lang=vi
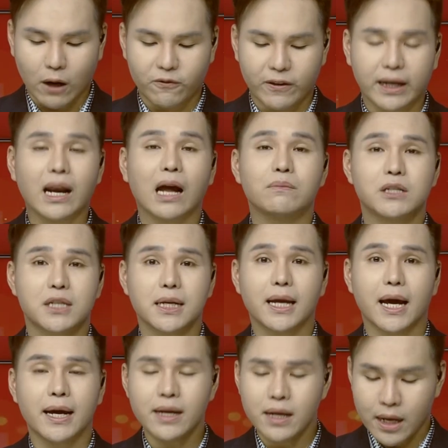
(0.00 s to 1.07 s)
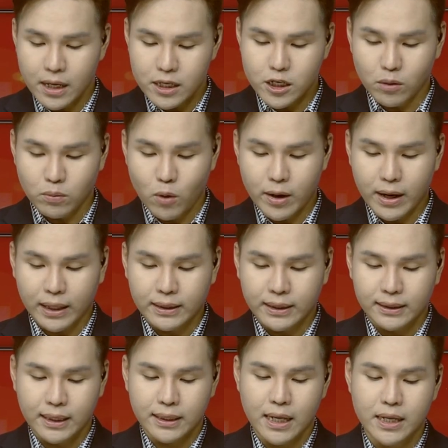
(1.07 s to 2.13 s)
tạo việc làm sinh kế trong bối cảnh
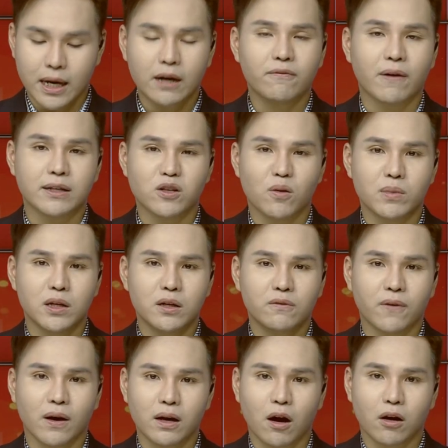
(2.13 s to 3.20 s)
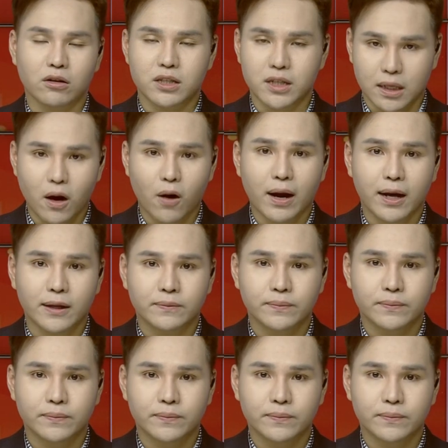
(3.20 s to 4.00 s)
kinh tế thế giới và trong nước vẫn còn sự khó khăn.